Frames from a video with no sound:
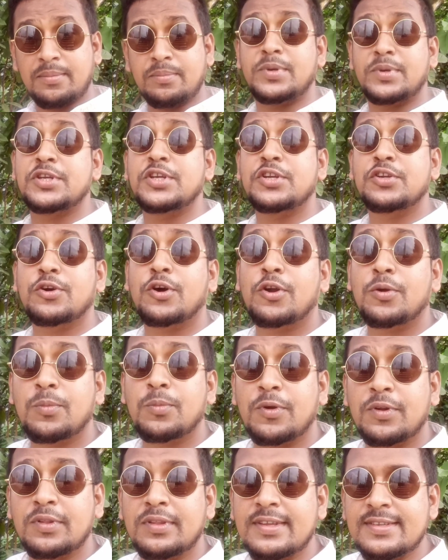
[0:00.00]
মেশিন গরম
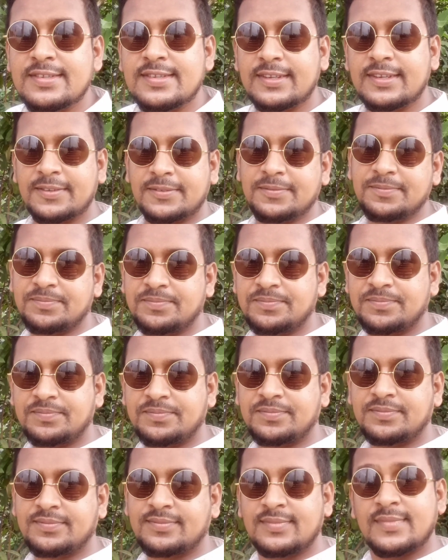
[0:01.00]
করতেছে
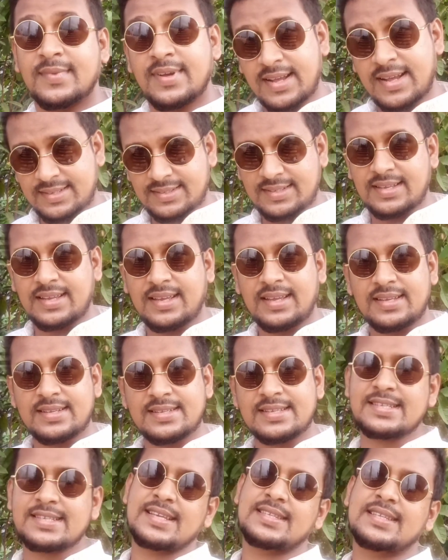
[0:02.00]
আজকে
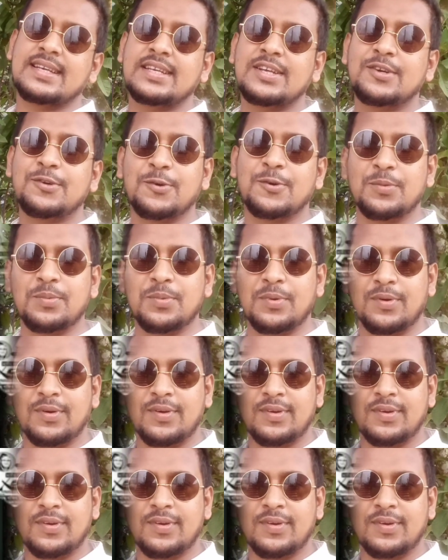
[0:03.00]
চাচা কি করব